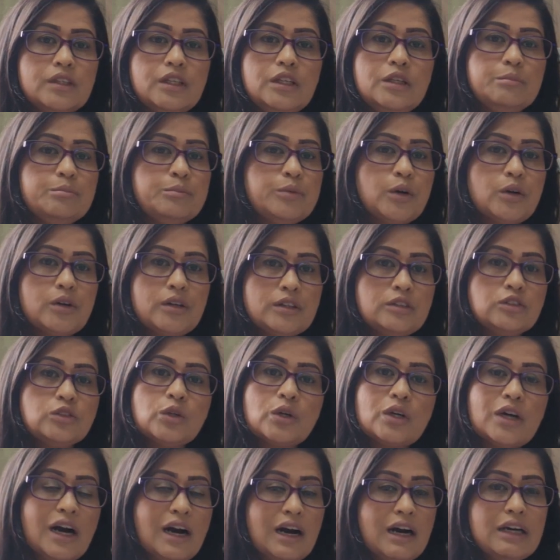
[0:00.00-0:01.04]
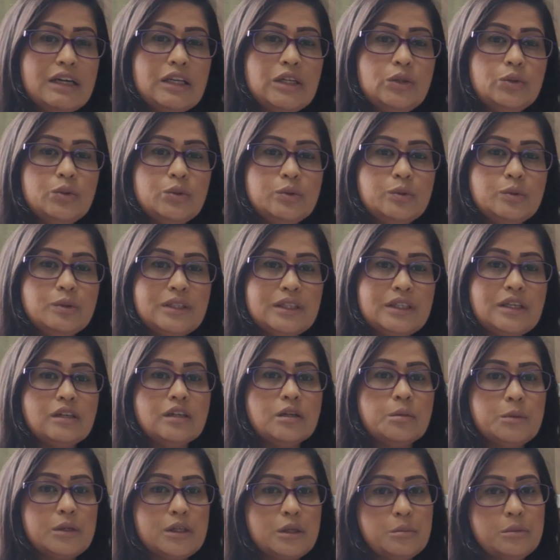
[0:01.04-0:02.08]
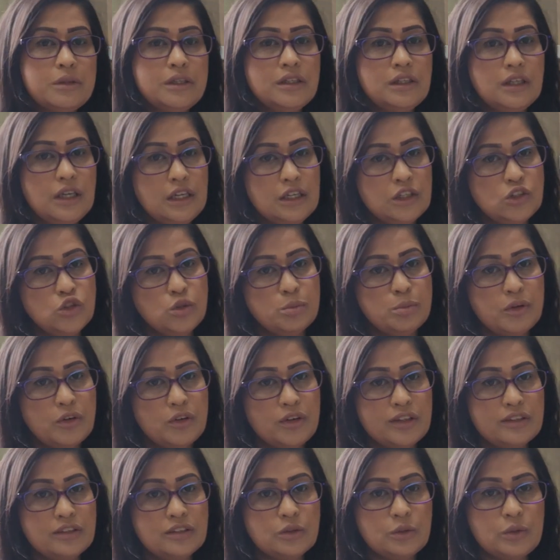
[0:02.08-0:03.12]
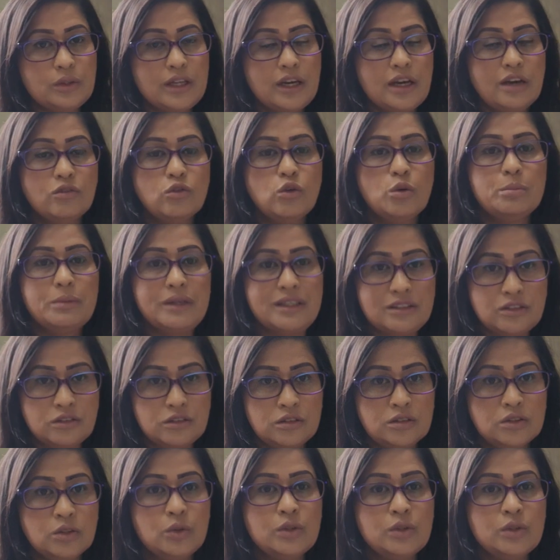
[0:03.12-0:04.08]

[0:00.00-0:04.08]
तीन प्रोडक्ट्स तो खा रही हूँ लेकिन कभी कभी एक जो प्रोडक्ट्स होता है वो मिस